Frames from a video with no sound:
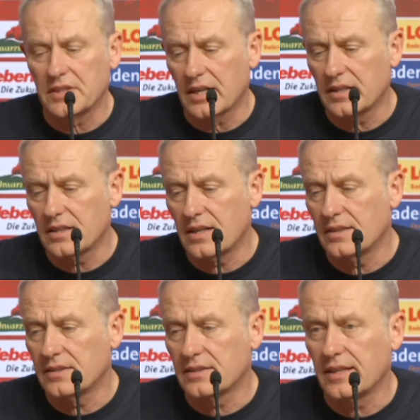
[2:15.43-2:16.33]
Die sagen ja
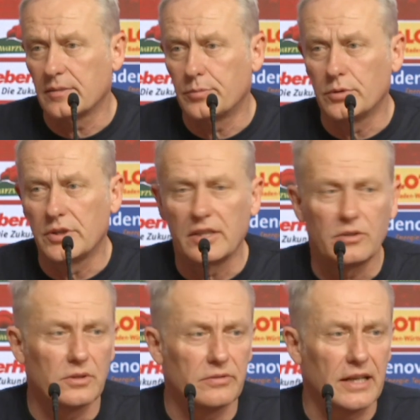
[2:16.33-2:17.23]
gar nichts gegen
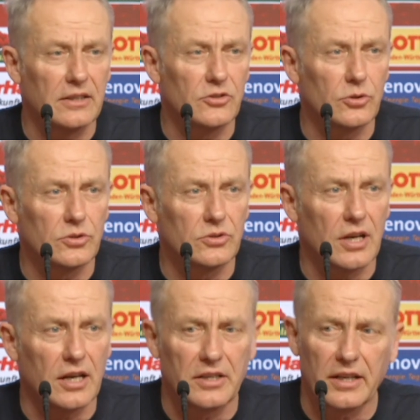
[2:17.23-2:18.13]
Putin und werden
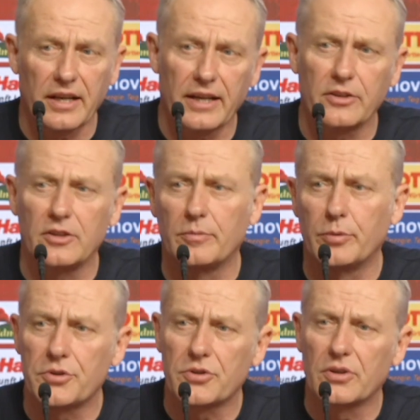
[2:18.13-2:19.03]
sozusagen direkt in den
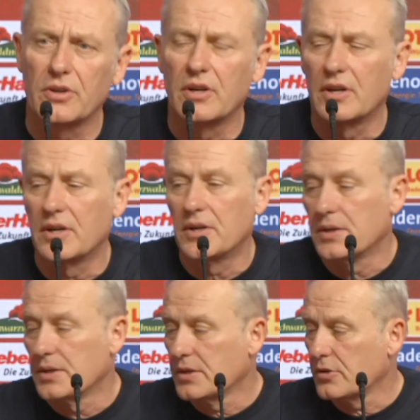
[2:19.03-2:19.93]
Bus,
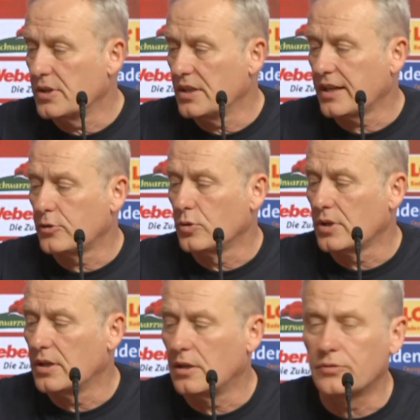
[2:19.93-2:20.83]
können direkt
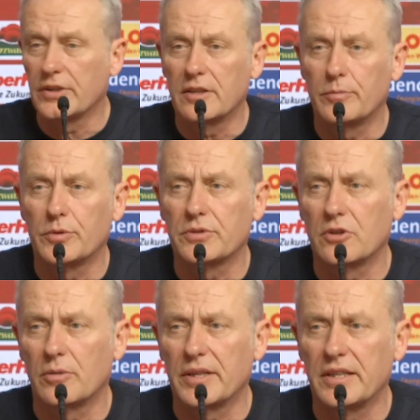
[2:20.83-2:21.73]
durchlaufen in den Bus
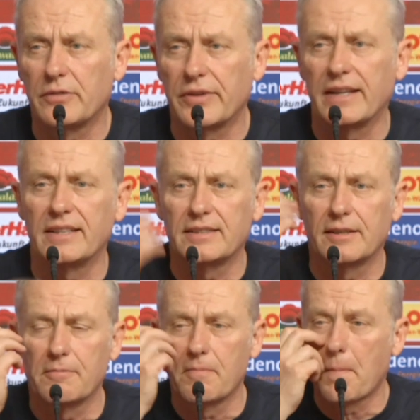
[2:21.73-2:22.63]
und kommen in die
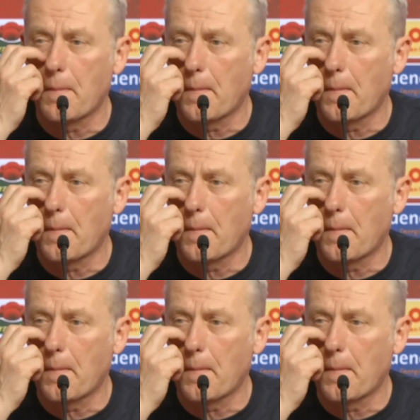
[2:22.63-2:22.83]
Gefängnisse.